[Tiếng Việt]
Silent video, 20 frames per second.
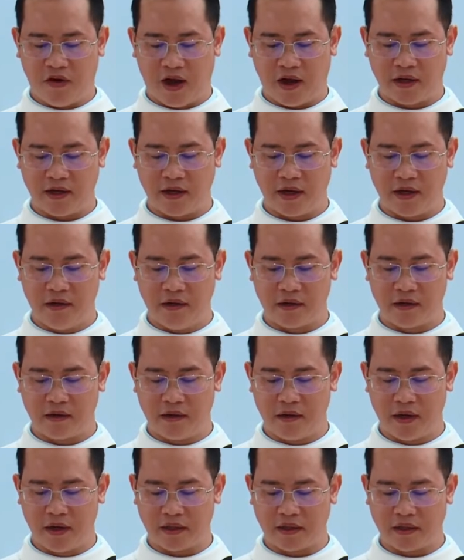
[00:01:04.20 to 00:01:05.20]
phải để được
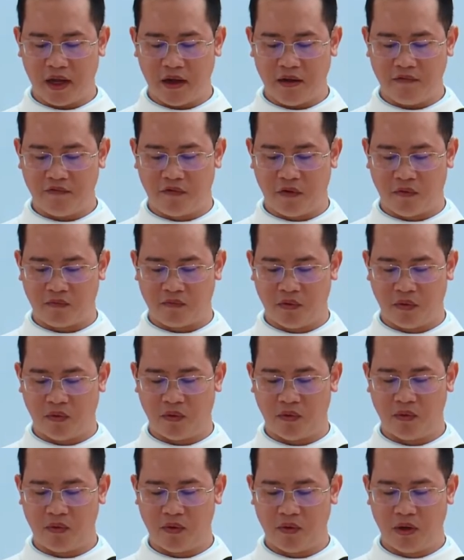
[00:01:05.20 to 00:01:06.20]
người ta phục
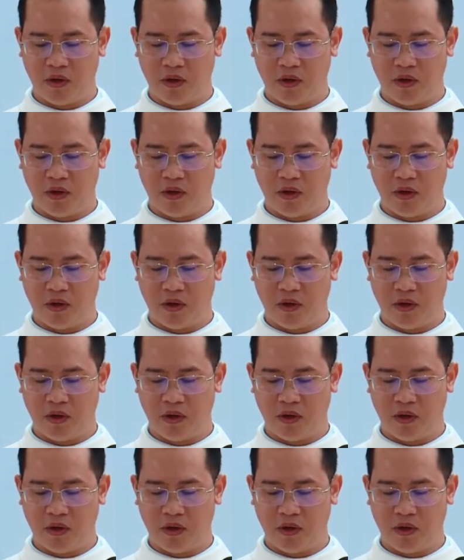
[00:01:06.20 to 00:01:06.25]
vụ,